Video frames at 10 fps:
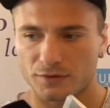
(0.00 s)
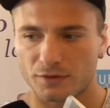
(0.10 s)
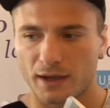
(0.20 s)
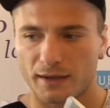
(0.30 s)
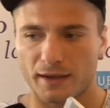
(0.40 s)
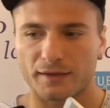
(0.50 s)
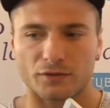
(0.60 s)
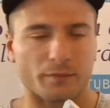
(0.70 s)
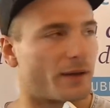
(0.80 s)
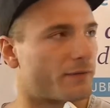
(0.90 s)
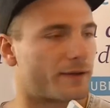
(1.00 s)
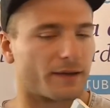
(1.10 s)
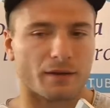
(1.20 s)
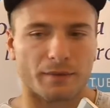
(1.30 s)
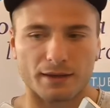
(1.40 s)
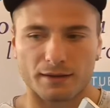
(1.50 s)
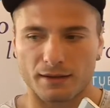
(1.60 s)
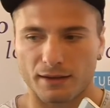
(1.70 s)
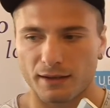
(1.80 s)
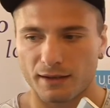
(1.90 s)
soy aquí, estoy bien
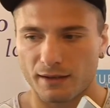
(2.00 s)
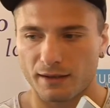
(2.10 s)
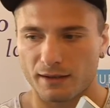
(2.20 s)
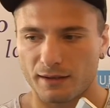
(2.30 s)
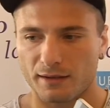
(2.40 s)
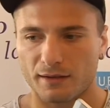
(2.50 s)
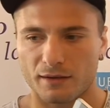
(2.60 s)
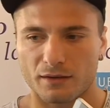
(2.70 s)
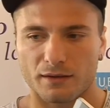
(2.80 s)
físicamente,